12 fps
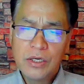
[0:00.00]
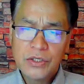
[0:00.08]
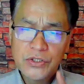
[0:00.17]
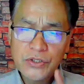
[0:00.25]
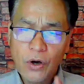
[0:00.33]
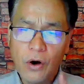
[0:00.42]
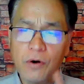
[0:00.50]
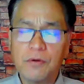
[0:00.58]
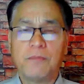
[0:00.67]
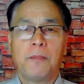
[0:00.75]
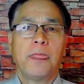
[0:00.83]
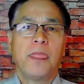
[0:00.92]
So,
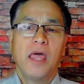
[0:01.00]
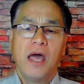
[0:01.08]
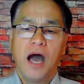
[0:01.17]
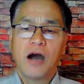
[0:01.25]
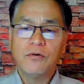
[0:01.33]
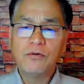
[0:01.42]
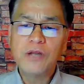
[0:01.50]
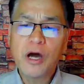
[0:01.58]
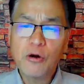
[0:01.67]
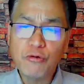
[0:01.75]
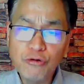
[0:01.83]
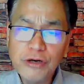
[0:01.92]
ang
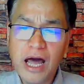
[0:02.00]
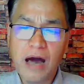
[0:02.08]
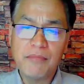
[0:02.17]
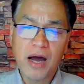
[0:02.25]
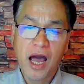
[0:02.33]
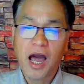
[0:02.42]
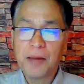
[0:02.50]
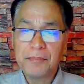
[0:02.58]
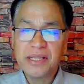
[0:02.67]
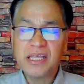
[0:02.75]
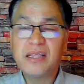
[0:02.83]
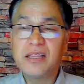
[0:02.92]
unang-una mga
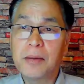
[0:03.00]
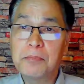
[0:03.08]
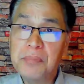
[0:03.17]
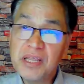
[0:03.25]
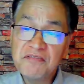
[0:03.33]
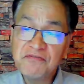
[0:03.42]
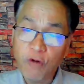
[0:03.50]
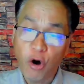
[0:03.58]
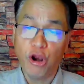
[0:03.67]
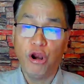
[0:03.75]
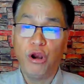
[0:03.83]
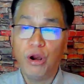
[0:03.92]
kapatid na
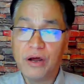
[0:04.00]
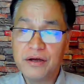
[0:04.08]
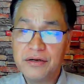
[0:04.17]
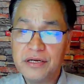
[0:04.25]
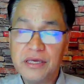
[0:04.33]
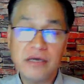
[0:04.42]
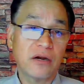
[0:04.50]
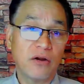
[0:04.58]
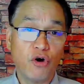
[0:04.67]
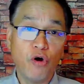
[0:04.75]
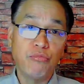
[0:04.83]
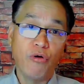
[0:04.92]
pitfall ni
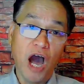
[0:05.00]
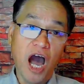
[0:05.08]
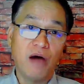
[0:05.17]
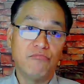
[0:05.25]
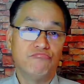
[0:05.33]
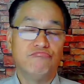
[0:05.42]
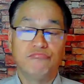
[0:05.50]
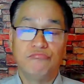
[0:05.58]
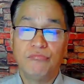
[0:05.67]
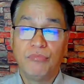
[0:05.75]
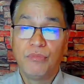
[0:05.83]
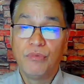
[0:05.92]
Rehoboam
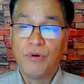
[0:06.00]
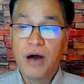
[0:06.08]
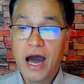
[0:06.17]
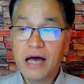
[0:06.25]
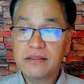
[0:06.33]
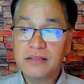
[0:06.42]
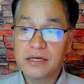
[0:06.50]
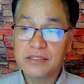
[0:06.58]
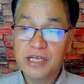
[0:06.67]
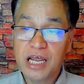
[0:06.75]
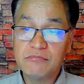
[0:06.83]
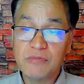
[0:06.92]
at ng
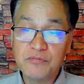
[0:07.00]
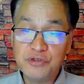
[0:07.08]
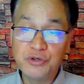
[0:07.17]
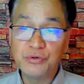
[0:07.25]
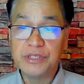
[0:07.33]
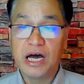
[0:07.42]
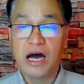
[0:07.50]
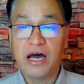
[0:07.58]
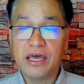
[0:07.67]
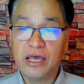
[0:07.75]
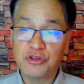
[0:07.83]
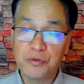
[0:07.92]
tribe of Judah,
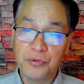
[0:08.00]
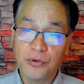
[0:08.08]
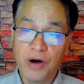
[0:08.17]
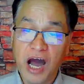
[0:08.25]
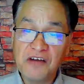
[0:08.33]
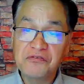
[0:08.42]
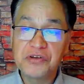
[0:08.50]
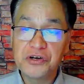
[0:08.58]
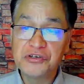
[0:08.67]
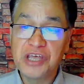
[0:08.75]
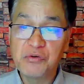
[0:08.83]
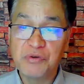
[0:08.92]
ito po, after
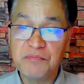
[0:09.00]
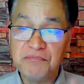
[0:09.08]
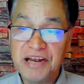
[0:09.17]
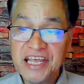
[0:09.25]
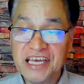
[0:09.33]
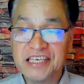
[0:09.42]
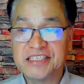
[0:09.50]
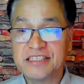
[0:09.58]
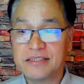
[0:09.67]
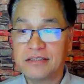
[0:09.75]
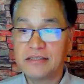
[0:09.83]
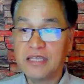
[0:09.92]
they were
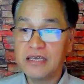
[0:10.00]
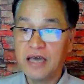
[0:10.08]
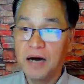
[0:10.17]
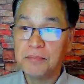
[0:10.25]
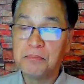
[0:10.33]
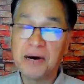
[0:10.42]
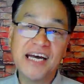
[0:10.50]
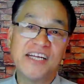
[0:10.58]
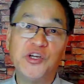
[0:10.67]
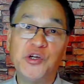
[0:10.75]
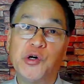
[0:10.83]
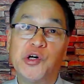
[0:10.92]
blessed, they
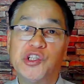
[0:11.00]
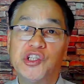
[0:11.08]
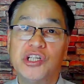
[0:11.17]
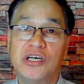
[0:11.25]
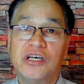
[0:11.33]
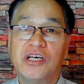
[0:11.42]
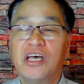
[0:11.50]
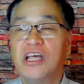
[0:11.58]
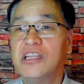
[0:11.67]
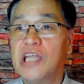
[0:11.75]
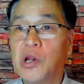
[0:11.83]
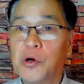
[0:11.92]
abandoned
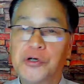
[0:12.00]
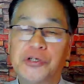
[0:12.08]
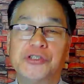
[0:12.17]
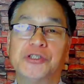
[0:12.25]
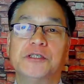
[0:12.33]
the Lord.